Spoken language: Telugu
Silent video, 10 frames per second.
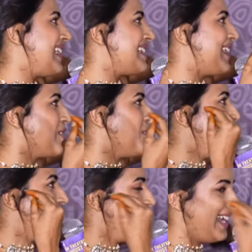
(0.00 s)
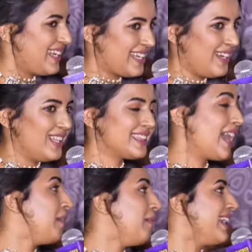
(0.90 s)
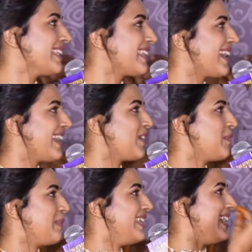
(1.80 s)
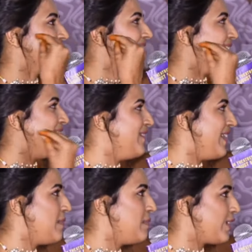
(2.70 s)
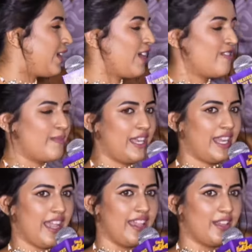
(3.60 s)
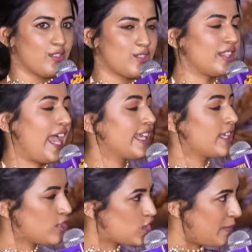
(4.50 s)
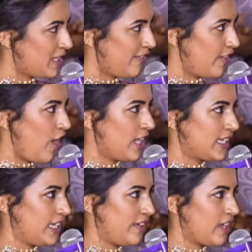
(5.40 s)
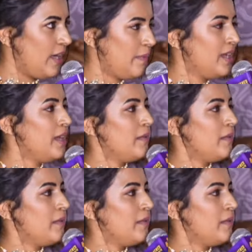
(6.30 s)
చేశారు పదిహేను కిలోలు తగ్గమంటే తగ్గారు పదిహేను కిలోలు వెయిట్ పుటాన్ అవ్వమంటే అయ్యారు సో థ్యాంక్ యూ సో మచ్ ఫర్ నాట్ గివింగ్ అప్